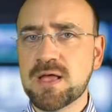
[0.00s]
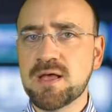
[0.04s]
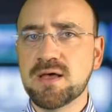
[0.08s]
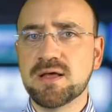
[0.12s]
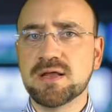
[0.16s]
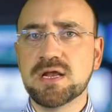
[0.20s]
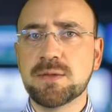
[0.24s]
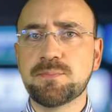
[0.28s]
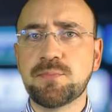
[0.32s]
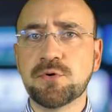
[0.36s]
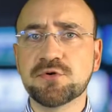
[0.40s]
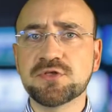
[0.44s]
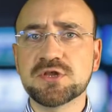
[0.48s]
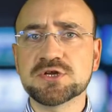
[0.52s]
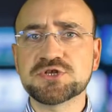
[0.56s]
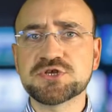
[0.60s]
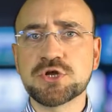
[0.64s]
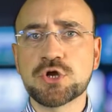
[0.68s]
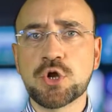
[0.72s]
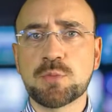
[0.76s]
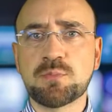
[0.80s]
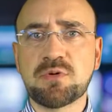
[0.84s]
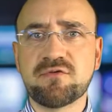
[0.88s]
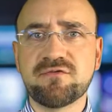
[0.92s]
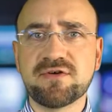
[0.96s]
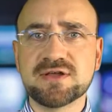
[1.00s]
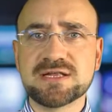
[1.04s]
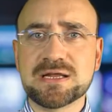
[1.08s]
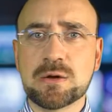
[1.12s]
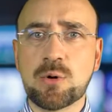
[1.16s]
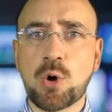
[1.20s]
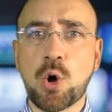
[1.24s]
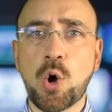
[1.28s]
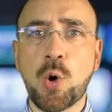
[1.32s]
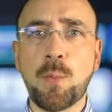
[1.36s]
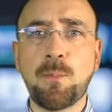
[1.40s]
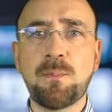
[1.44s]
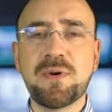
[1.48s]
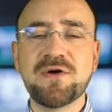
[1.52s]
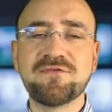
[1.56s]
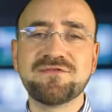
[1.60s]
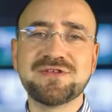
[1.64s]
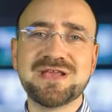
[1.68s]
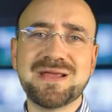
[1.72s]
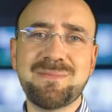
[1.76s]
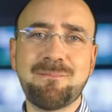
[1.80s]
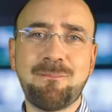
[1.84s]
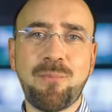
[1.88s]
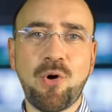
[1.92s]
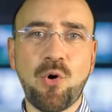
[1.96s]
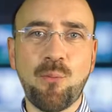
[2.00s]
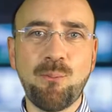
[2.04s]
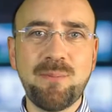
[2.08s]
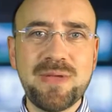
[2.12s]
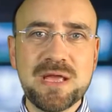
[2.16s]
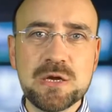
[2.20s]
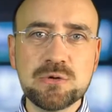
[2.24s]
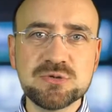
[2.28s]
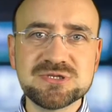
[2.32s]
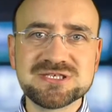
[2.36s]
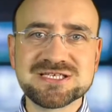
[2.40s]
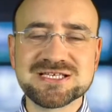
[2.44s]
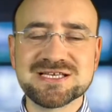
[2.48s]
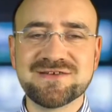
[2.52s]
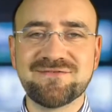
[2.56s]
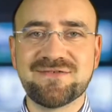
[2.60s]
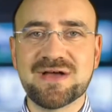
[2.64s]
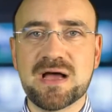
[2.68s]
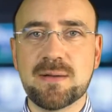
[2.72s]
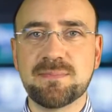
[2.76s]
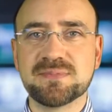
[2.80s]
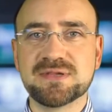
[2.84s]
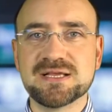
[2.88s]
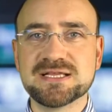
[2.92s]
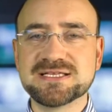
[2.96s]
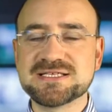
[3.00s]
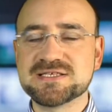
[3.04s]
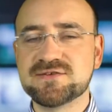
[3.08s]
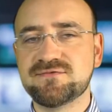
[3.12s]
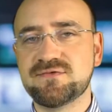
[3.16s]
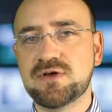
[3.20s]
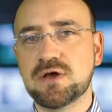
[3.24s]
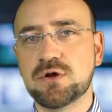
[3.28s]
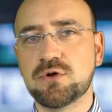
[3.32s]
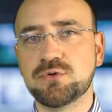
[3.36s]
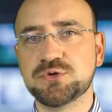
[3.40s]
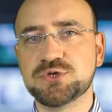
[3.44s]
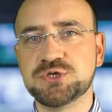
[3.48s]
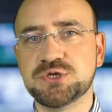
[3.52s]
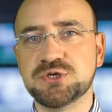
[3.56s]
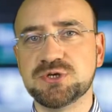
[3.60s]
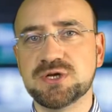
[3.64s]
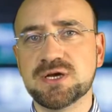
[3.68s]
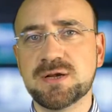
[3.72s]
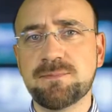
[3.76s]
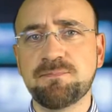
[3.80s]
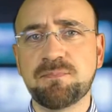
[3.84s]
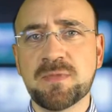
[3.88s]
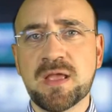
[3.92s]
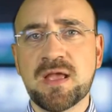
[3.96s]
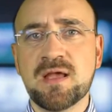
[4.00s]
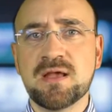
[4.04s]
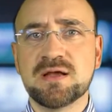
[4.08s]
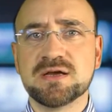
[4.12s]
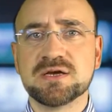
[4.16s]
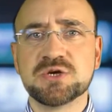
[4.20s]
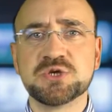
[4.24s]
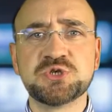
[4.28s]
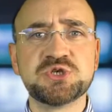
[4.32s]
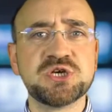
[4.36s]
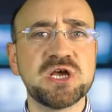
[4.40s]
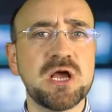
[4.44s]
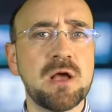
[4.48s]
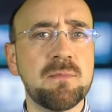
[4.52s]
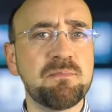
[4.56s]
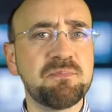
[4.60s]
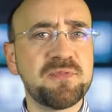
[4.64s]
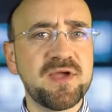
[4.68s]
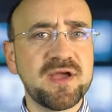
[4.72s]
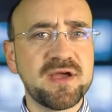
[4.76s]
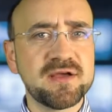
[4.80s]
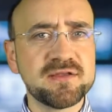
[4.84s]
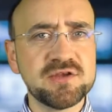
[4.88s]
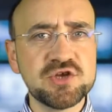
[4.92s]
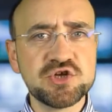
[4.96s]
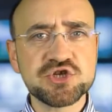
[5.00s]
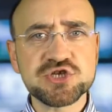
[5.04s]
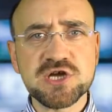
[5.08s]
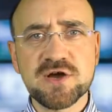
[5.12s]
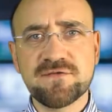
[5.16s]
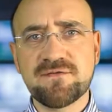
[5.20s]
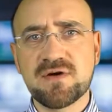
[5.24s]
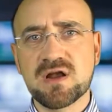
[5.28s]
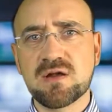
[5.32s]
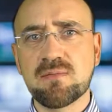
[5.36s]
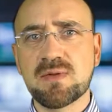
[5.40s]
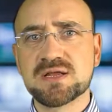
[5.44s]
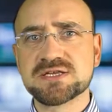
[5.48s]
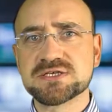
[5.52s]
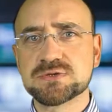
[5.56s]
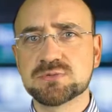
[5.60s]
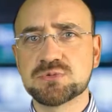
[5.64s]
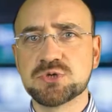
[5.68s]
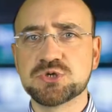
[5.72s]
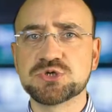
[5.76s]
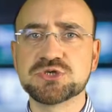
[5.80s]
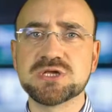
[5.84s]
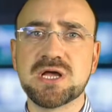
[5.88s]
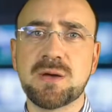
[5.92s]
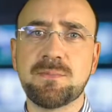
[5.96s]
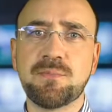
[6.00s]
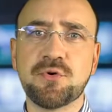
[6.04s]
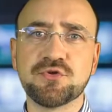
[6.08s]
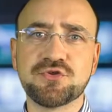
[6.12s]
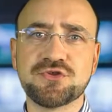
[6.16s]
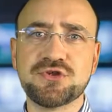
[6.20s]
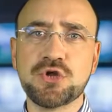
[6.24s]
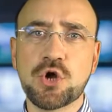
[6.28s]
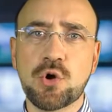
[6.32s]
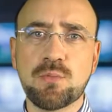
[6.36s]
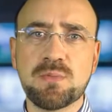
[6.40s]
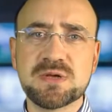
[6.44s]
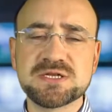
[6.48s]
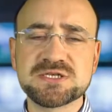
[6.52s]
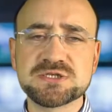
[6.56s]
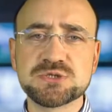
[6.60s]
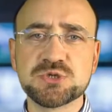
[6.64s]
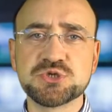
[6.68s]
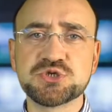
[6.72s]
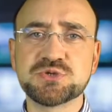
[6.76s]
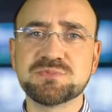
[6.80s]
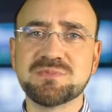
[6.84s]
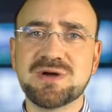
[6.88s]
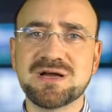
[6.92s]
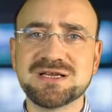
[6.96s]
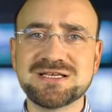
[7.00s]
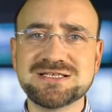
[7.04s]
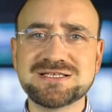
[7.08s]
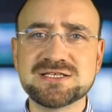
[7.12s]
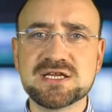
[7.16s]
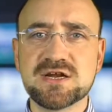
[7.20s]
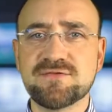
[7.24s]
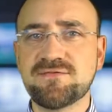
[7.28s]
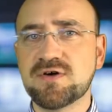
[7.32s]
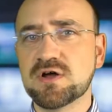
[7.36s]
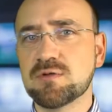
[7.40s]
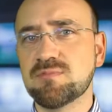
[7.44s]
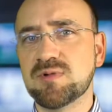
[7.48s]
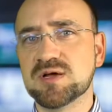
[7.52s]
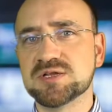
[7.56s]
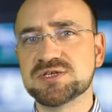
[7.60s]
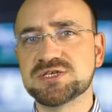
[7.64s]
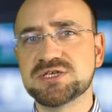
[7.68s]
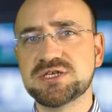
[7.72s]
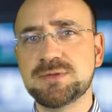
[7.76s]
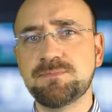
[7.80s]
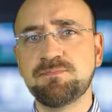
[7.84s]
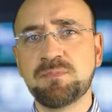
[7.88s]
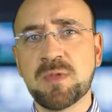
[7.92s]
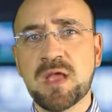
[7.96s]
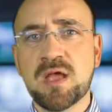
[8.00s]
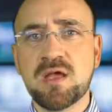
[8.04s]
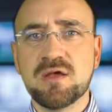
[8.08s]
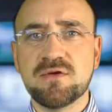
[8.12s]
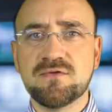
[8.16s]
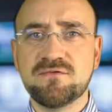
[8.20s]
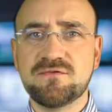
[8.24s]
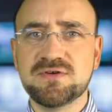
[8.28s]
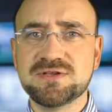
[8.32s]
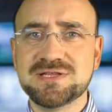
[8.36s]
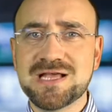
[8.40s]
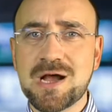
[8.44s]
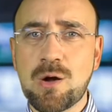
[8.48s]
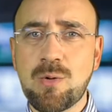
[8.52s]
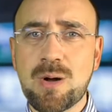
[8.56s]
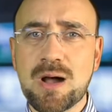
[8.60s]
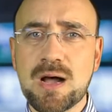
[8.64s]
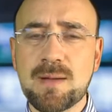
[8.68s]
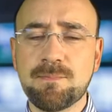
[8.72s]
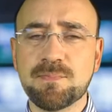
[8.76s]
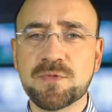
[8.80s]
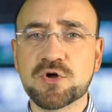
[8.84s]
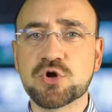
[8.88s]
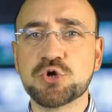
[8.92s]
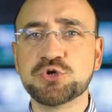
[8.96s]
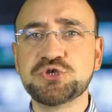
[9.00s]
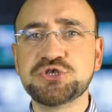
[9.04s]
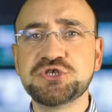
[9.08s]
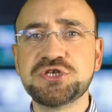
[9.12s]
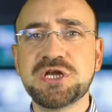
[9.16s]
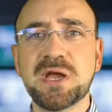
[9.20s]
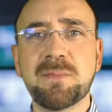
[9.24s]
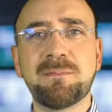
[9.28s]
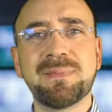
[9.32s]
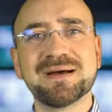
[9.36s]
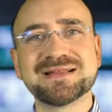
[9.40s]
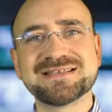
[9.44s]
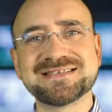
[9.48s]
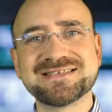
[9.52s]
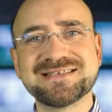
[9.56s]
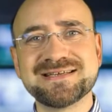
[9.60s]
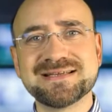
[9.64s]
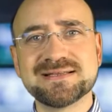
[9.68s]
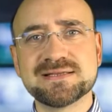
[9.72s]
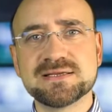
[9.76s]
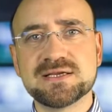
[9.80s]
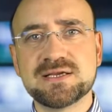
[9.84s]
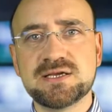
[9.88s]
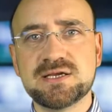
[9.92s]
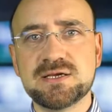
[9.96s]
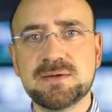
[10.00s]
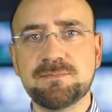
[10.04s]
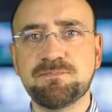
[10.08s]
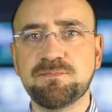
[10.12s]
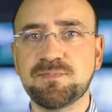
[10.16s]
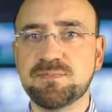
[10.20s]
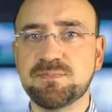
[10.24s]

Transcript: Reportaż ten opowiadał o pewnej pomyłce w aptece w Jarocinie, gdzie techniczka farmaceutyczna pod nieobecność magistra farmacji wydała rodzinie pacjentki